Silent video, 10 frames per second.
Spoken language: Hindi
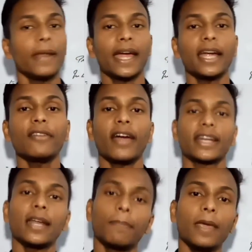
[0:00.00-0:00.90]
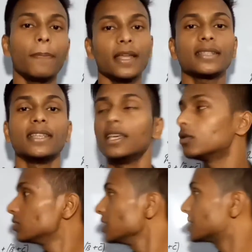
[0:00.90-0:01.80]
इन ब्रैकेट वेक्टर बी प्लस सी
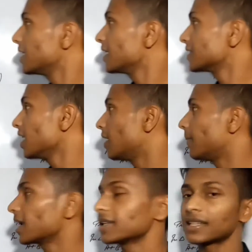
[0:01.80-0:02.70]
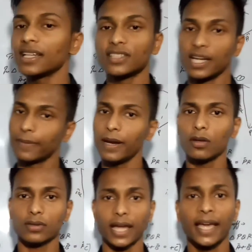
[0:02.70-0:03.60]
कुछ इस तरीके से हमारा इसका
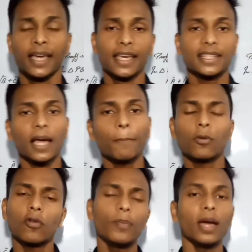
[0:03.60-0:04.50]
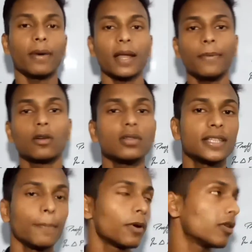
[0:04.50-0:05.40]
स्टेटमेंट होता है इसका प्रूफ भी हमारा
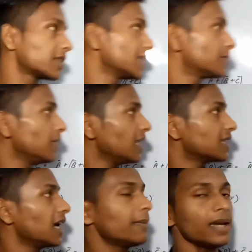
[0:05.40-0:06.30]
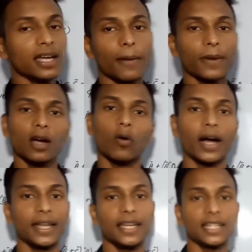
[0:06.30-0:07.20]
बिल्कुल सिंपल होता है इसमें लेते हैं हम एक अपना
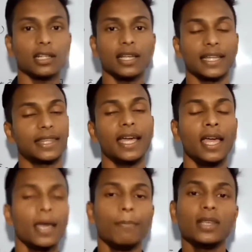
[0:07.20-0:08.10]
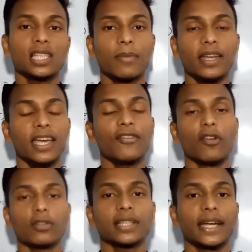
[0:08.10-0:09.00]
क्वारिलेटर लेते हैं मीन्स हमारी एक
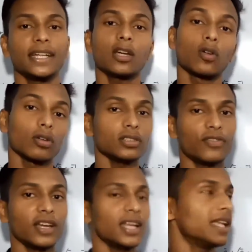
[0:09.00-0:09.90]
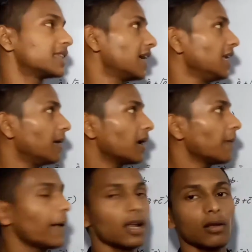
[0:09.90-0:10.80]
फोर साइडेड क्लोज फिगर लेते हैं ये
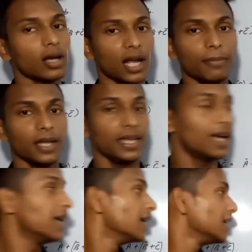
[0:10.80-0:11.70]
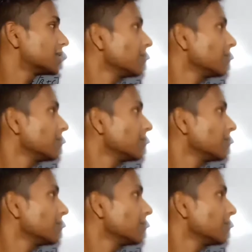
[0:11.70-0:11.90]
हमारा पैलोग्राम नहीं है